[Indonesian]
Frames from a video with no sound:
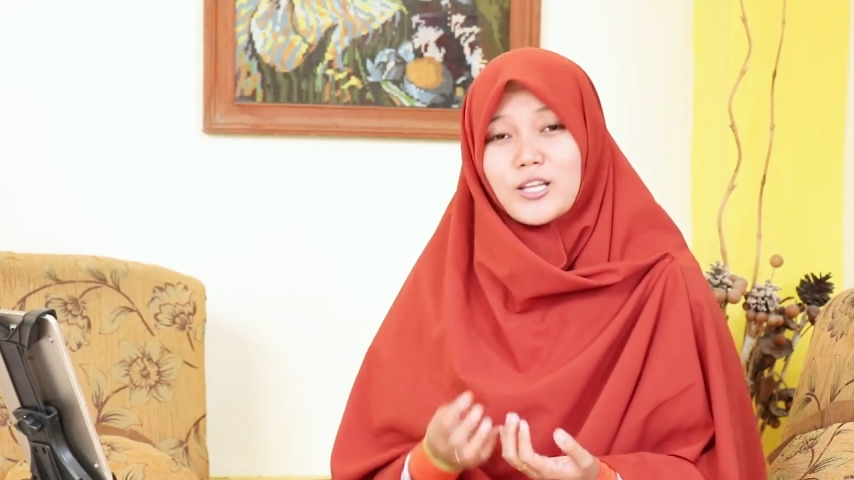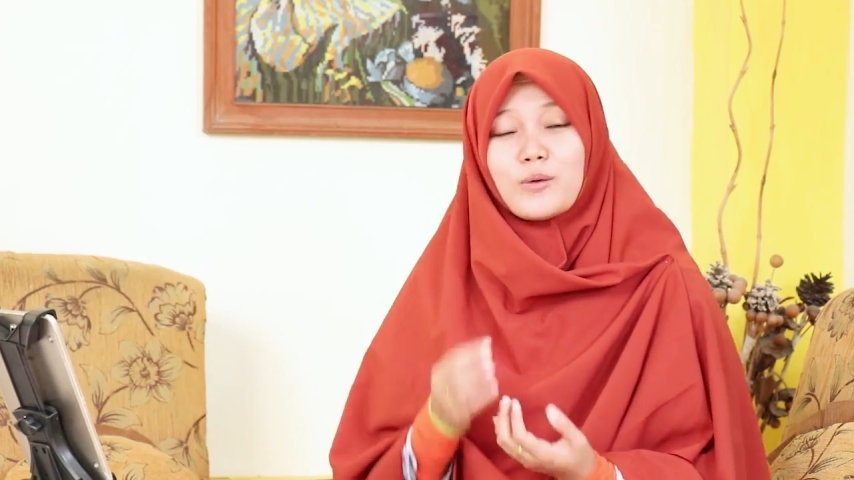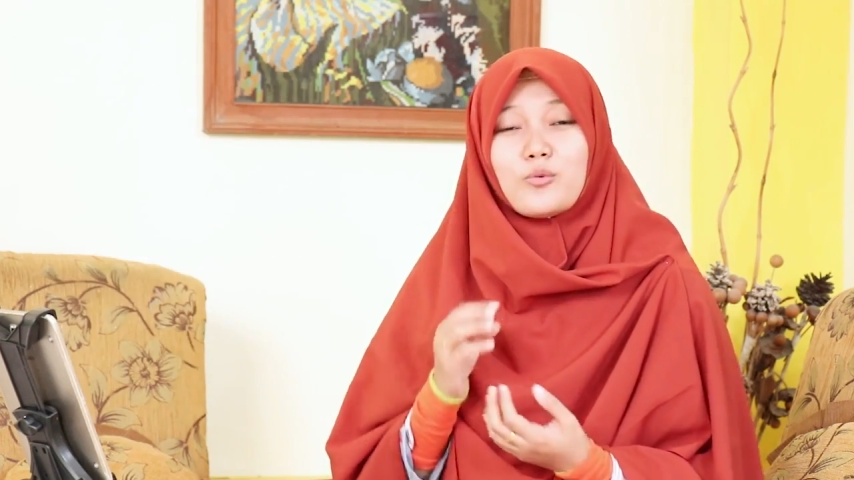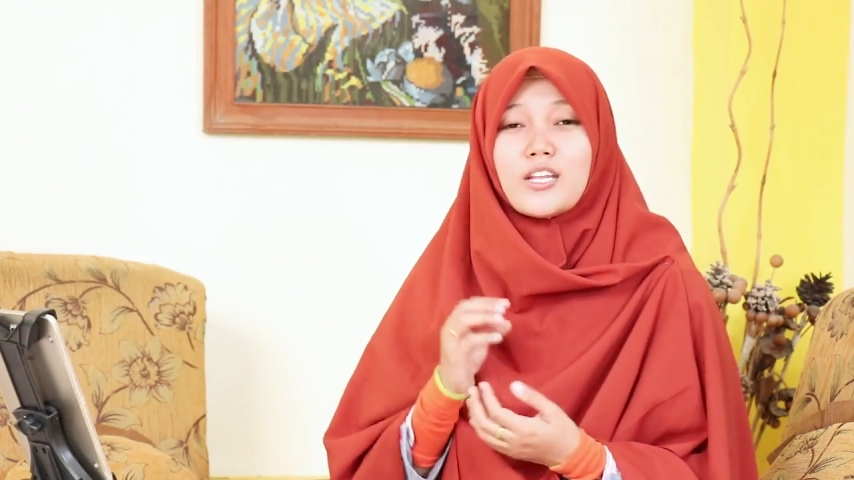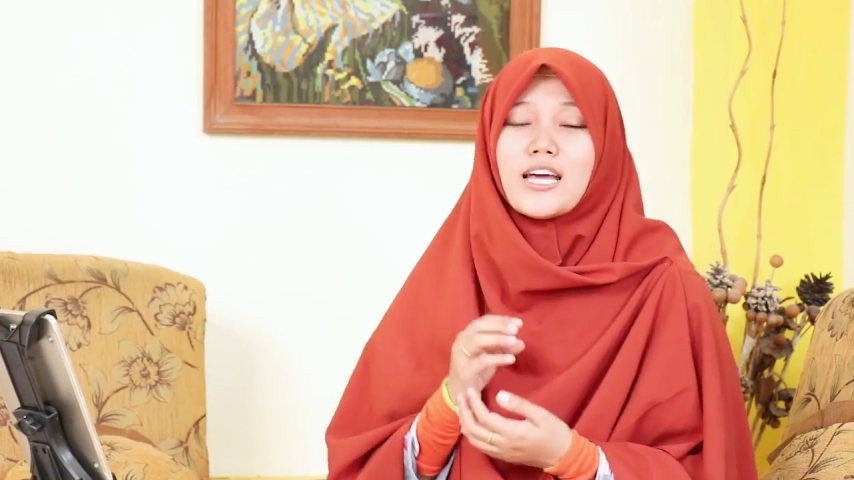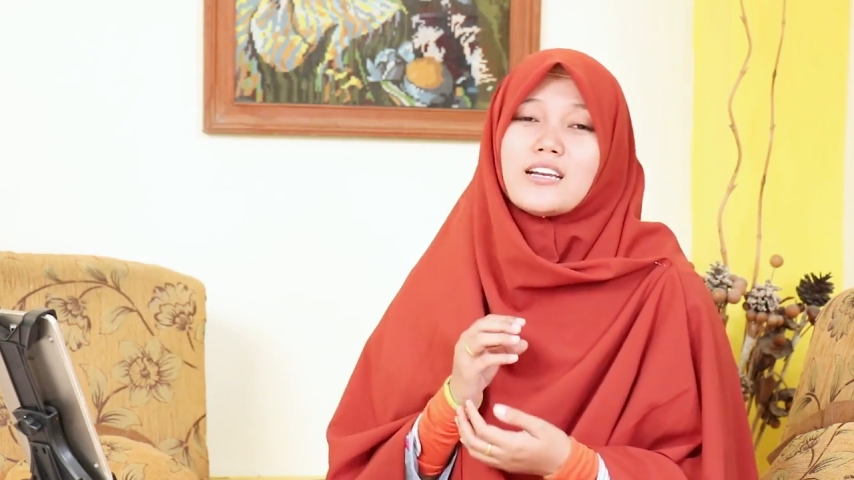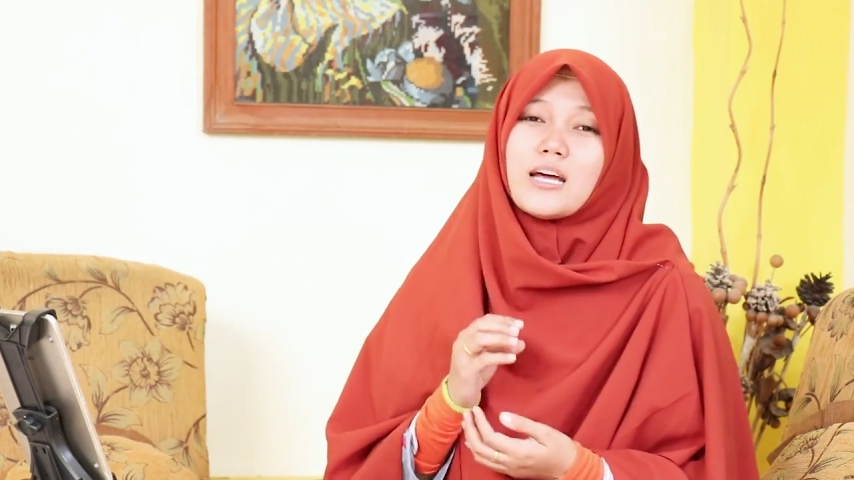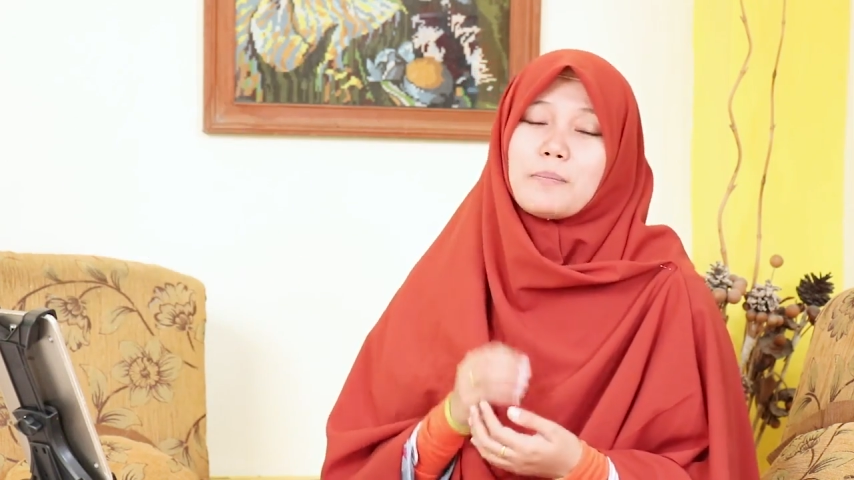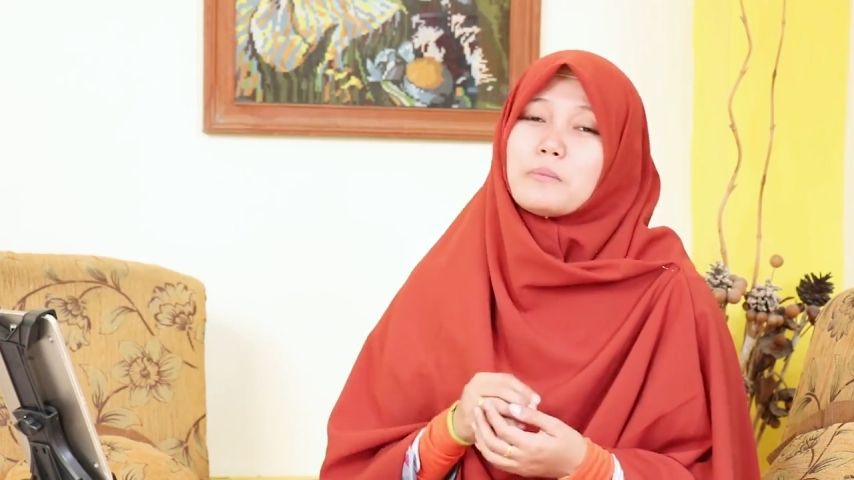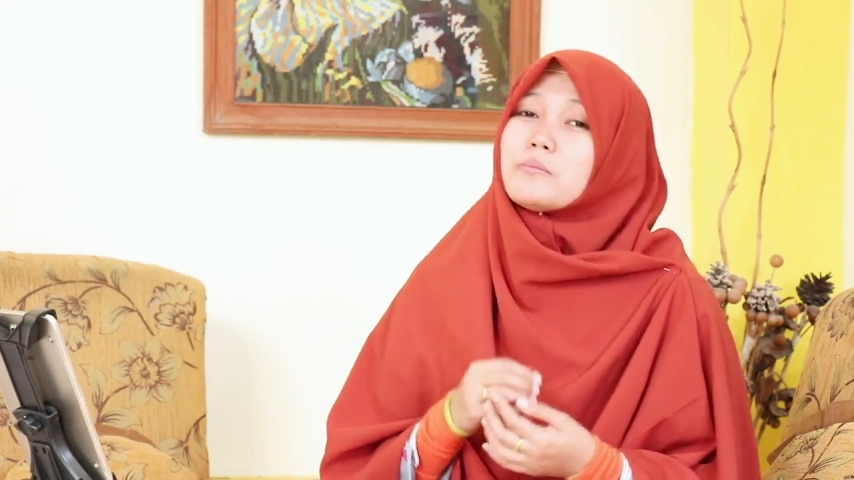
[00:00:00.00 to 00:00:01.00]
Kemudian
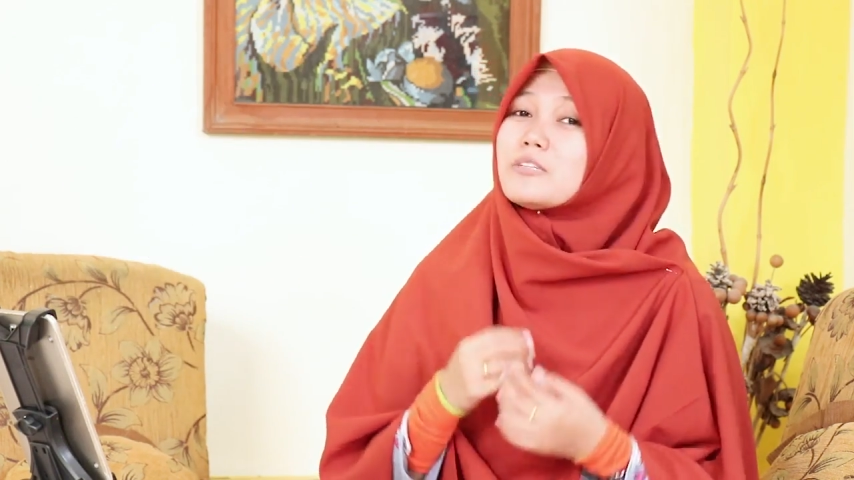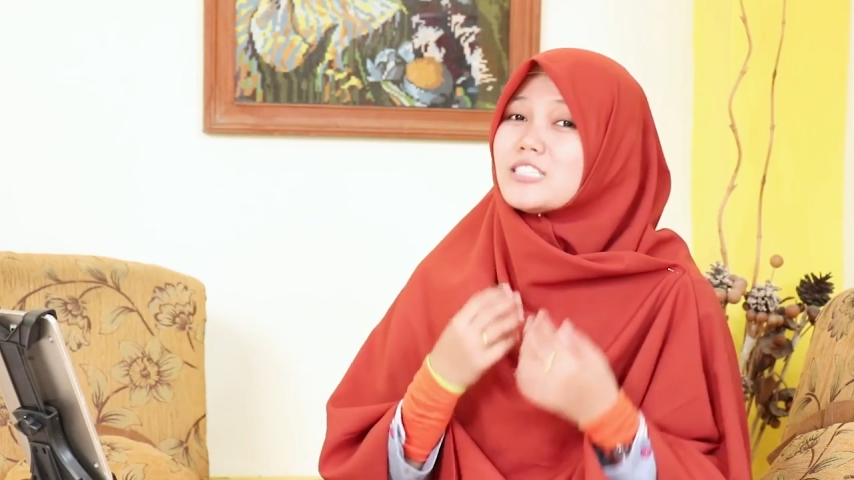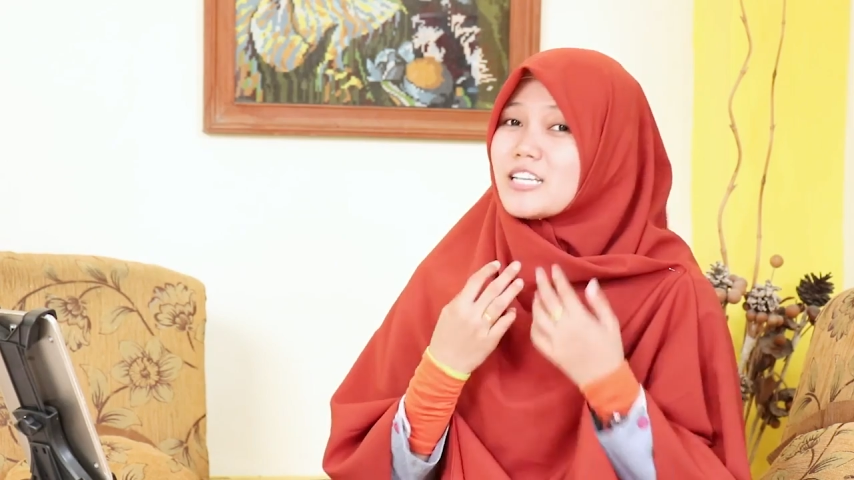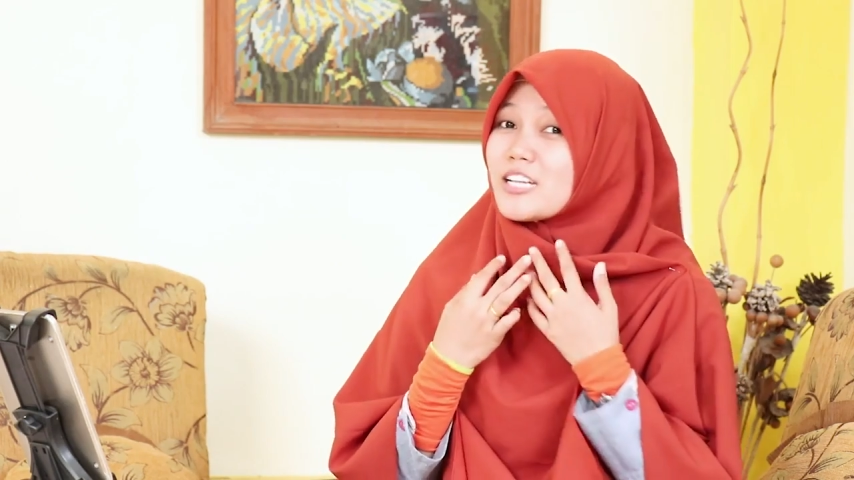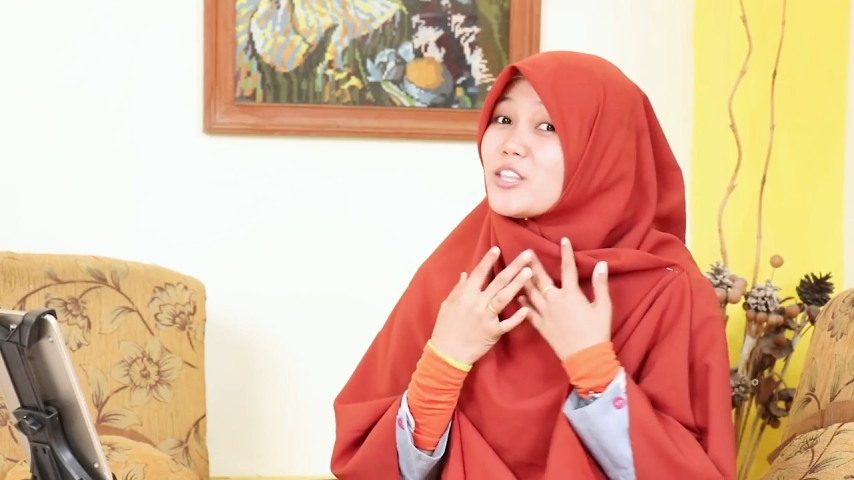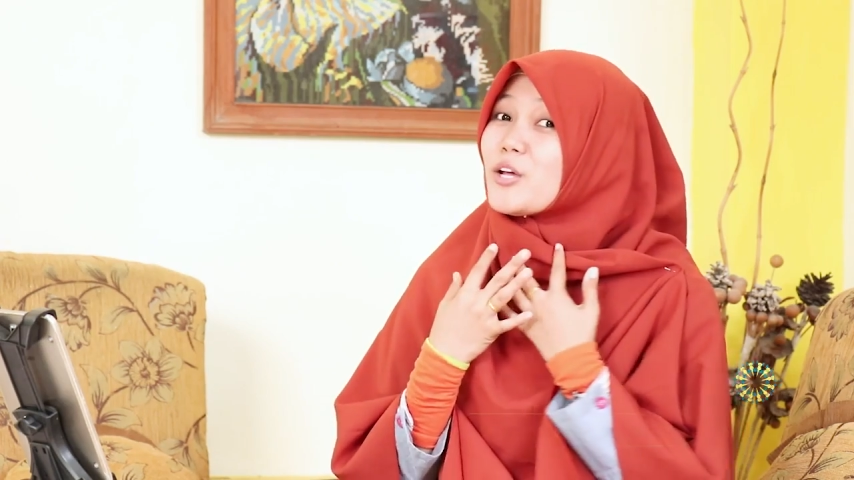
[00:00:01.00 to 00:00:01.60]
dapat membersihkan